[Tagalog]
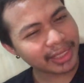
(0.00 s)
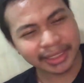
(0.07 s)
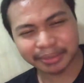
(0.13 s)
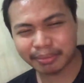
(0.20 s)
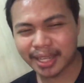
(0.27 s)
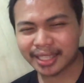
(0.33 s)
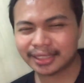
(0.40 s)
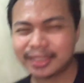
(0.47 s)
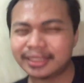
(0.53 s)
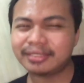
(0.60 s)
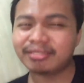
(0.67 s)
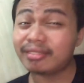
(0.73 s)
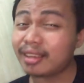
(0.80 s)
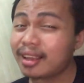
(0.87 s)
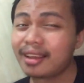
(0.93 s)
Christmas
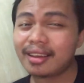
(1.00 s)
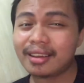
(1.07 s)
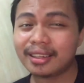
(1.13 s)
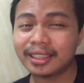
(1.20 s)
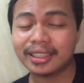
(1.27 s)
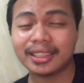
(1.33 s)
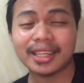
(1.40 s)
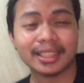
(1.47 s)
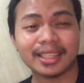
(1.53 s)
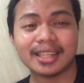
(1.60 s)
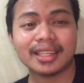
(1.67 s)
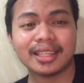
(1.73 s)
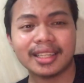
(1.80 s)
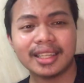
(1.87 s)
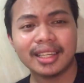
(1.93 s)
vlog
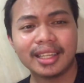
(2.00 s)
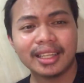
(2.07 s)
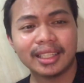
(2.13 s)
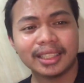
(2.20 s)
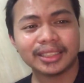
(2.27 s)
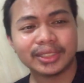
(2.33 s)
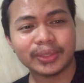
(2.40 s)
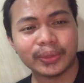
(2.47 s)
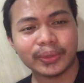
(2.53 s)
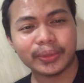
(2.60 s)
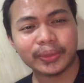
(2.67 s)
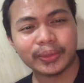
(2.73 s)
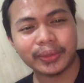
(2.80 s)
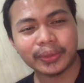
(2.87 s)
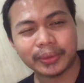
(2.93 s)
natin. So,
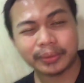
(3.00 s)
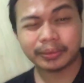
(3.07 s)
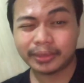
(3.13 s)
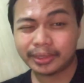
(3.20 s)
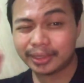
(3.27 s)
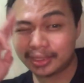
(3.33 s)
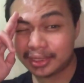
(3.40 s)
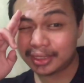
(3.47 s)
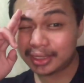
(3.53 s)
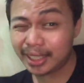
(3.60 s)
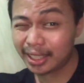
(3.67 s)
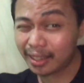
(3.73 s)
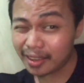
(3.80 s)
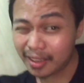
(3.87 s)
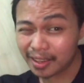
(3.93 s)

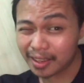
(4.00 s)
see